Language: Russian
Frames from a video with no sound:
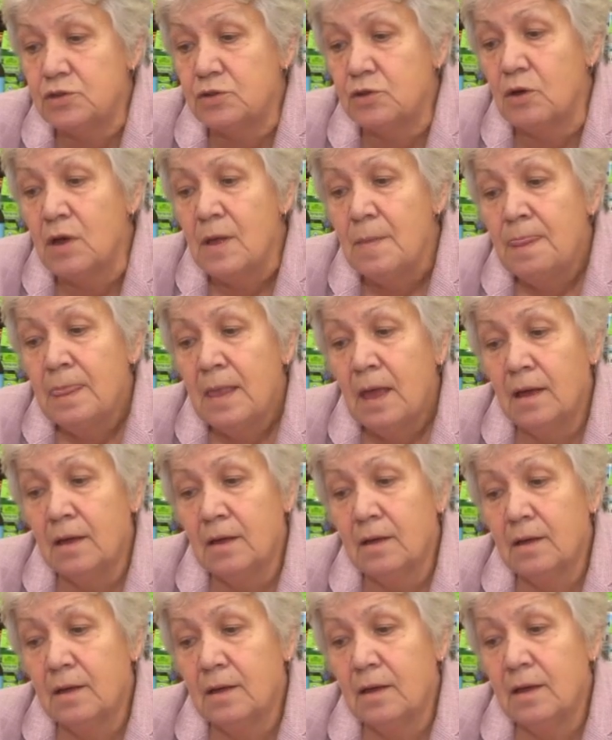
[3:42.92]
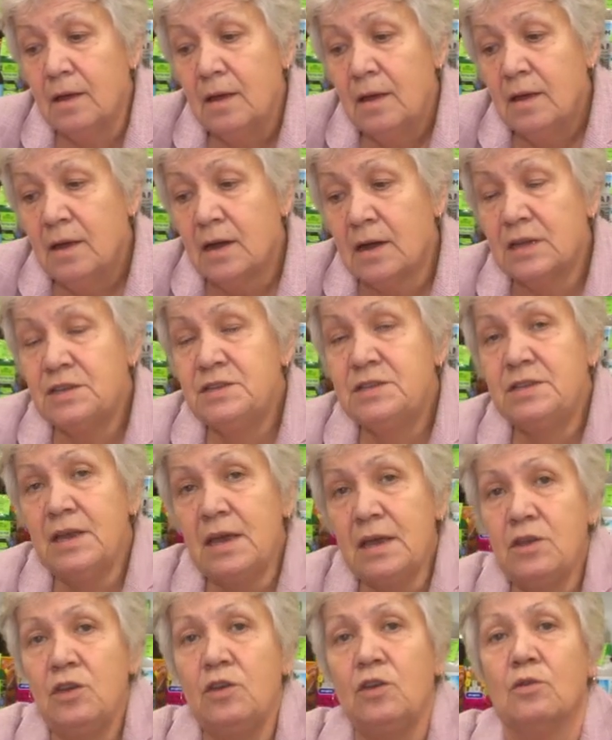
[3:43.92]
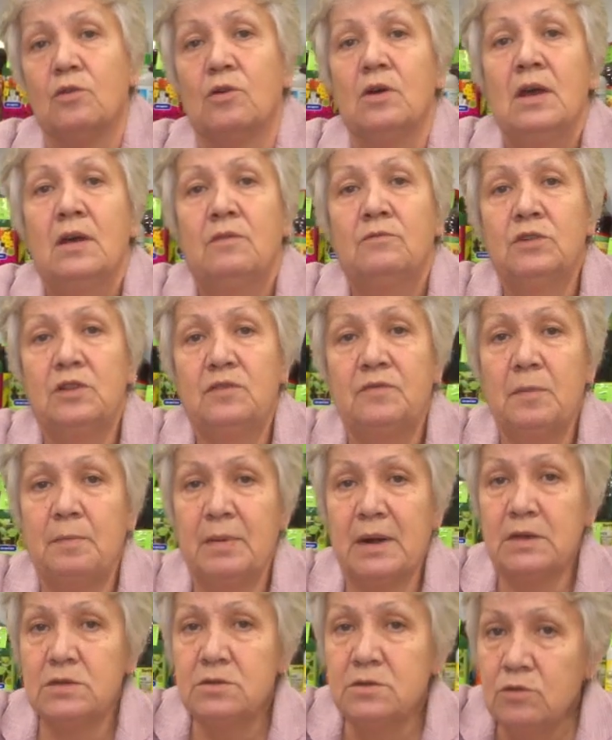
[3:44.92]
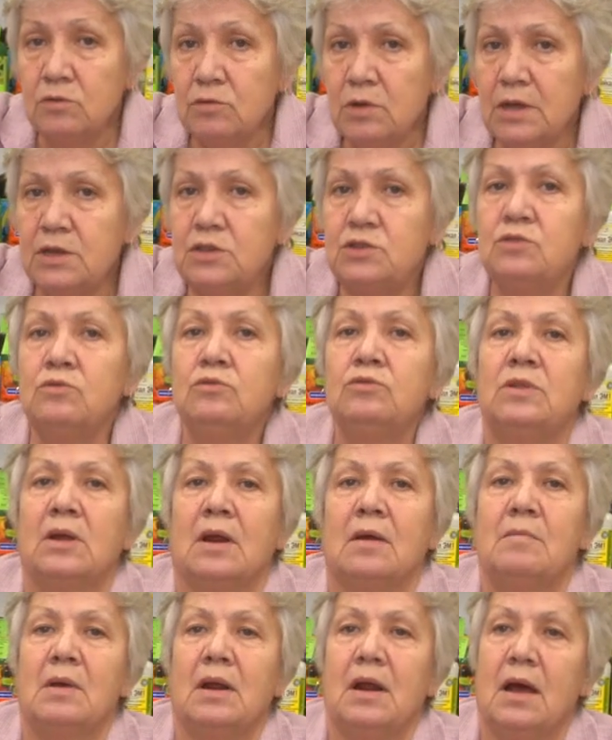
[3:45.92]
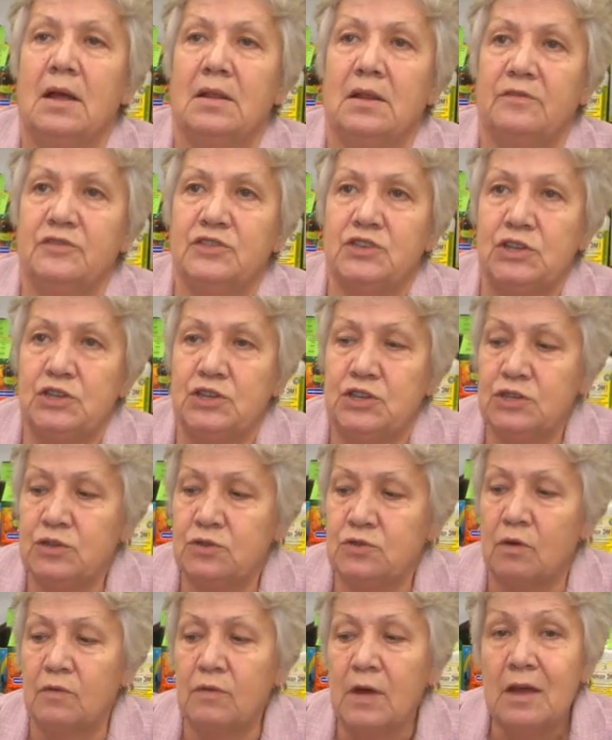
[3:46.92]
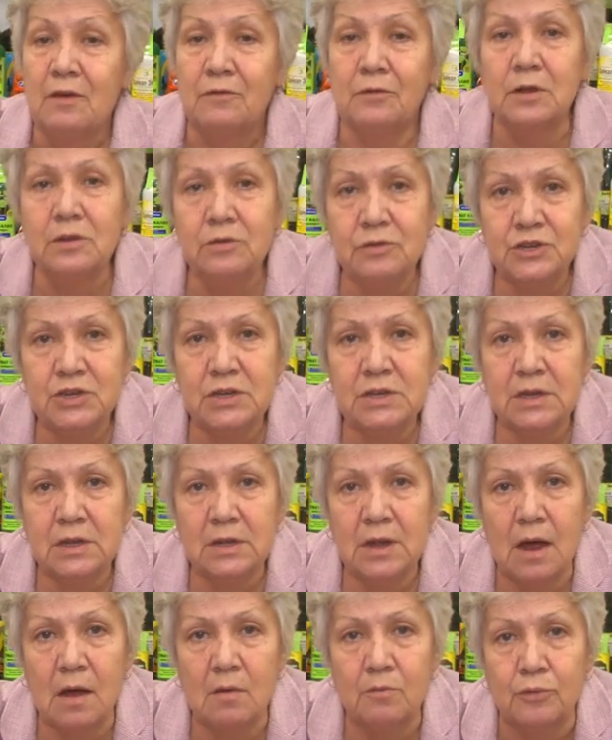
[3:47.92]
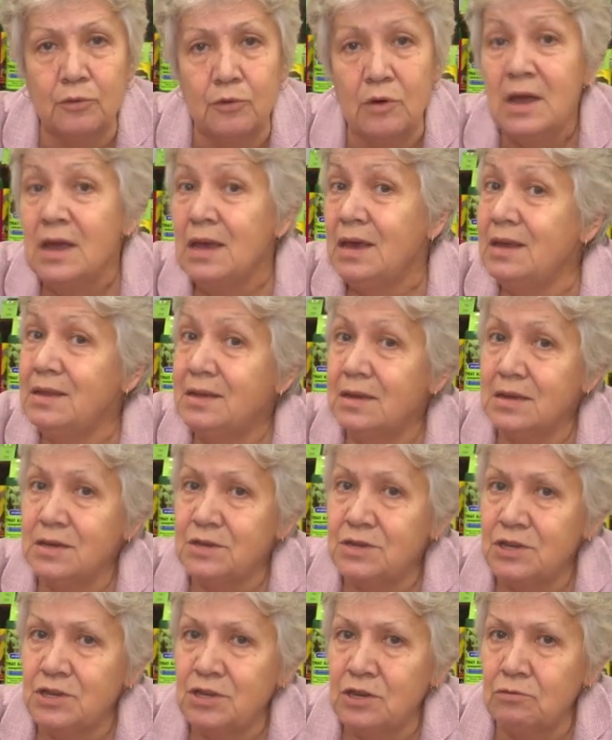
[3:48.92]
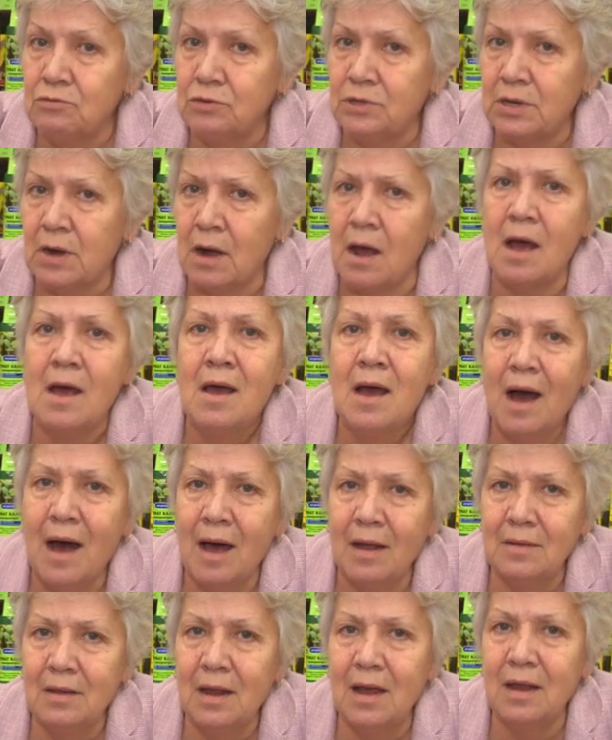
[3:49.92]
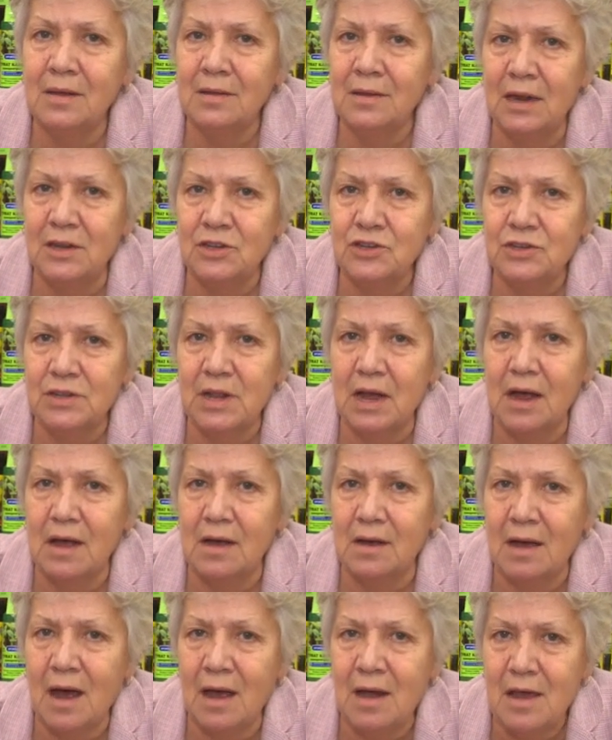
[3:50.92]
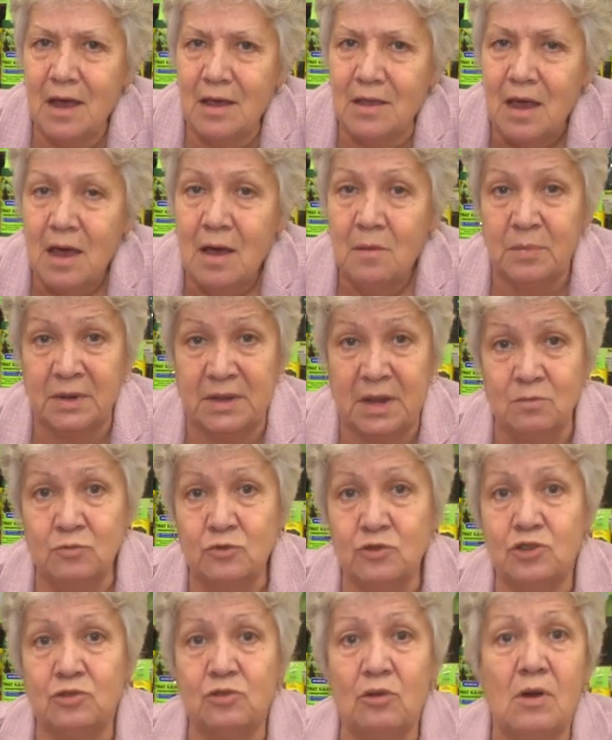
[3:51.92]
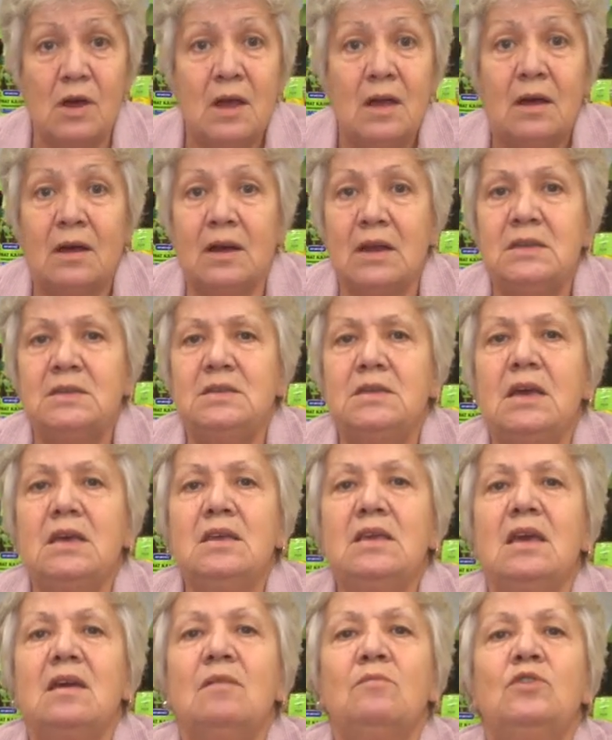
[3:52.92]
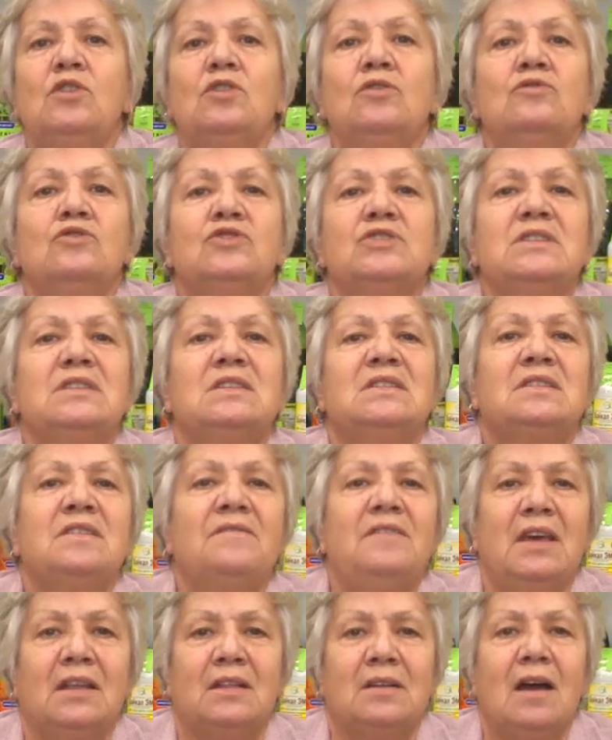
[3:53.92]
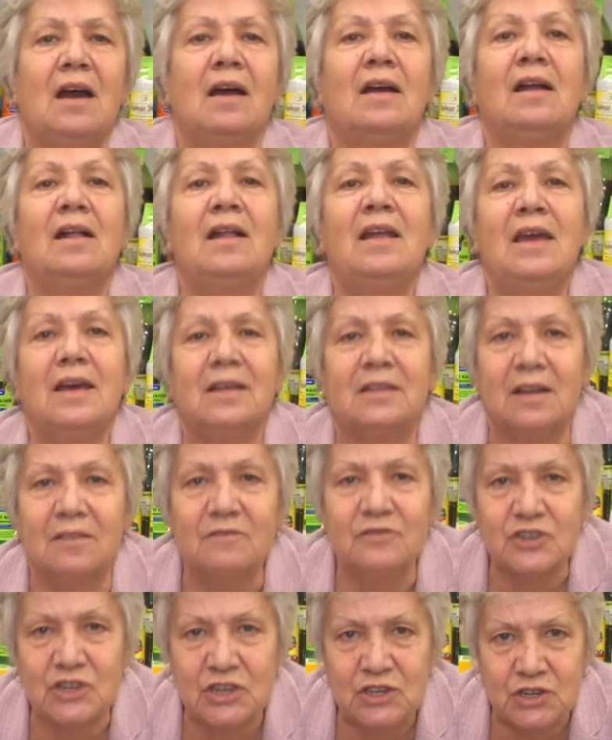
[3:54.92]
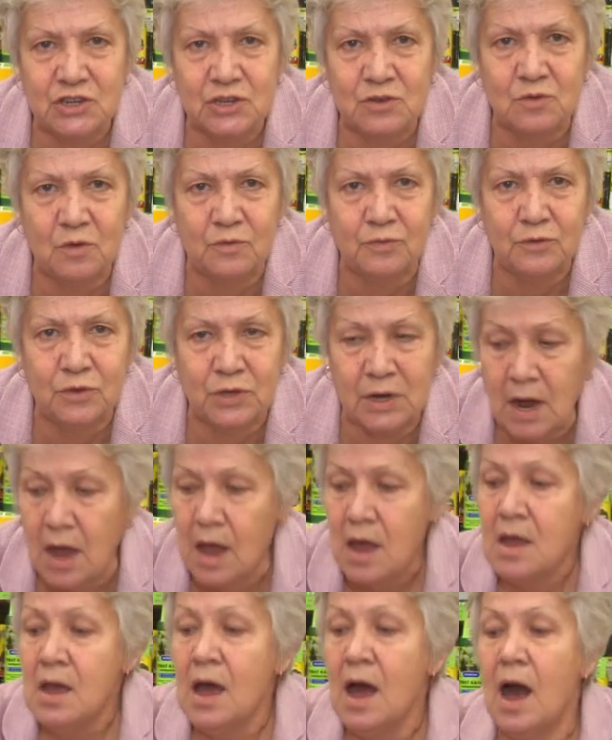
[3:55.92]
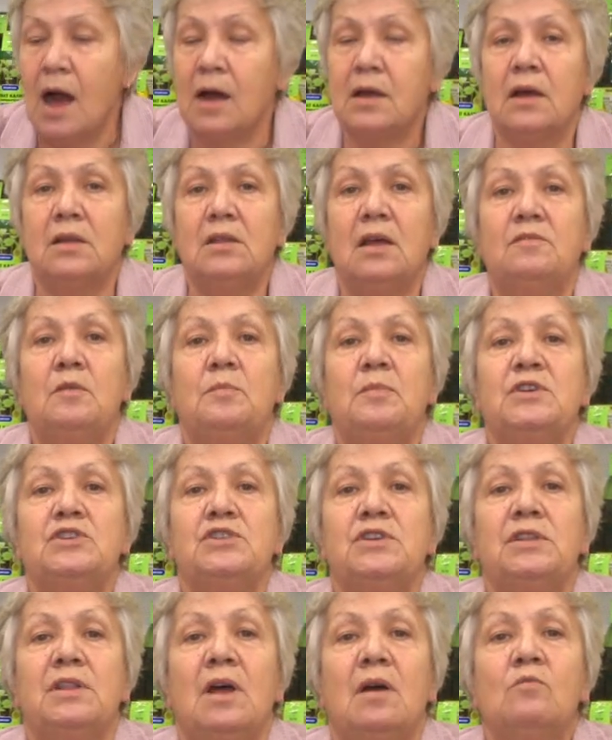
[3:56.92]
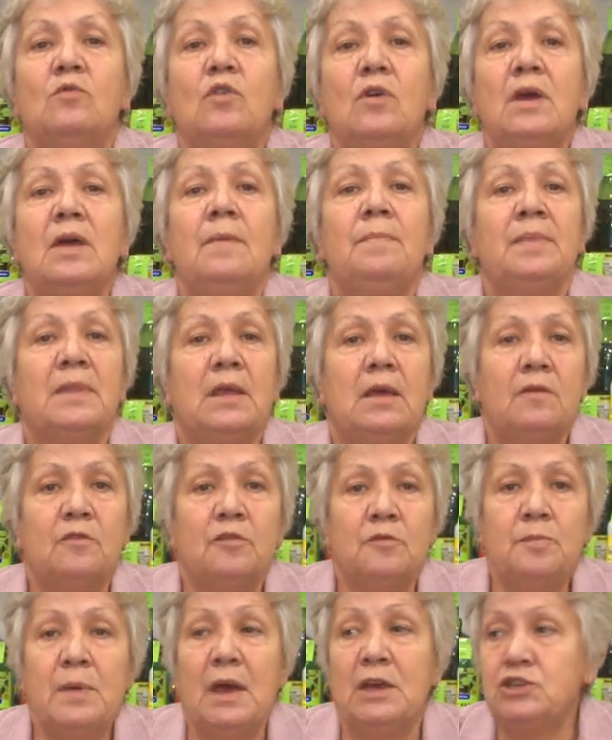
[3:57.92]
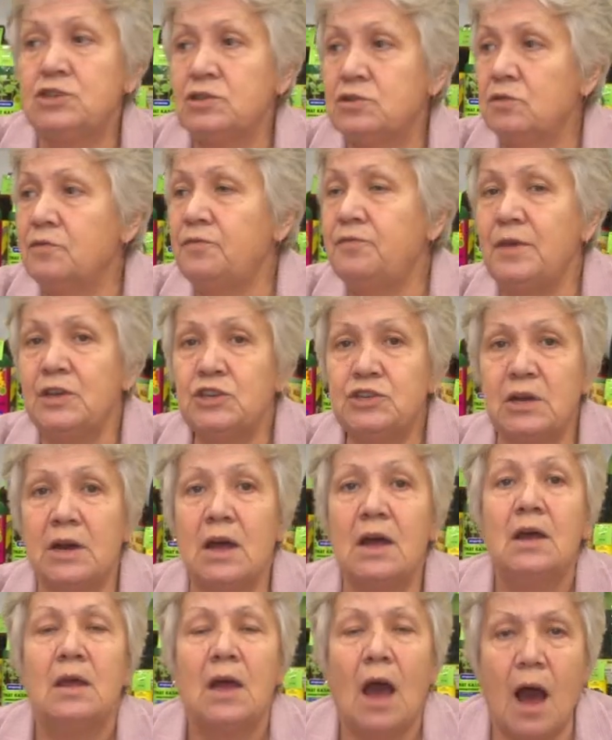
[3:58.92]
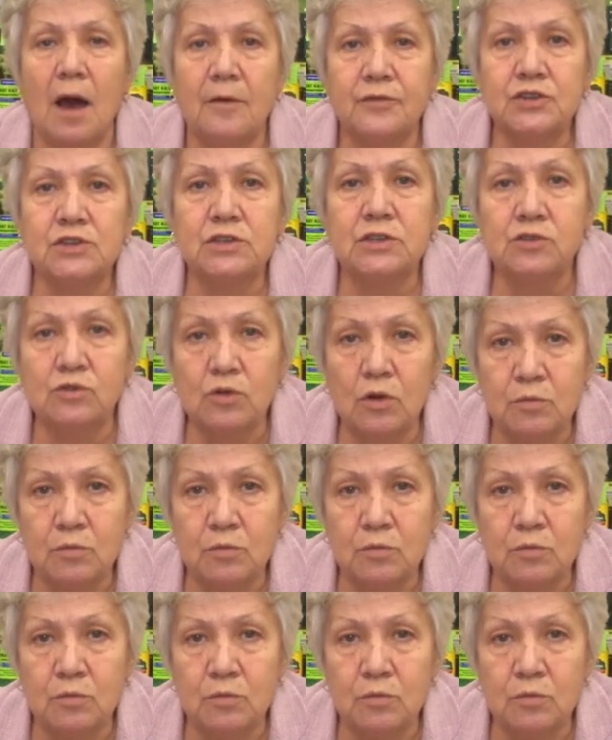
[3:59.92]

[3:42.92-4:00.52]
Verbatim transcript: что э, растению, вот вы проснулись утром рано в 6 часов, включите лампу, и до 10 утра она должна гореть, потому что растениям нужен свет, как летом в 6 часов утра. А когда вы пришли домой в 5 часов вечера, а в 6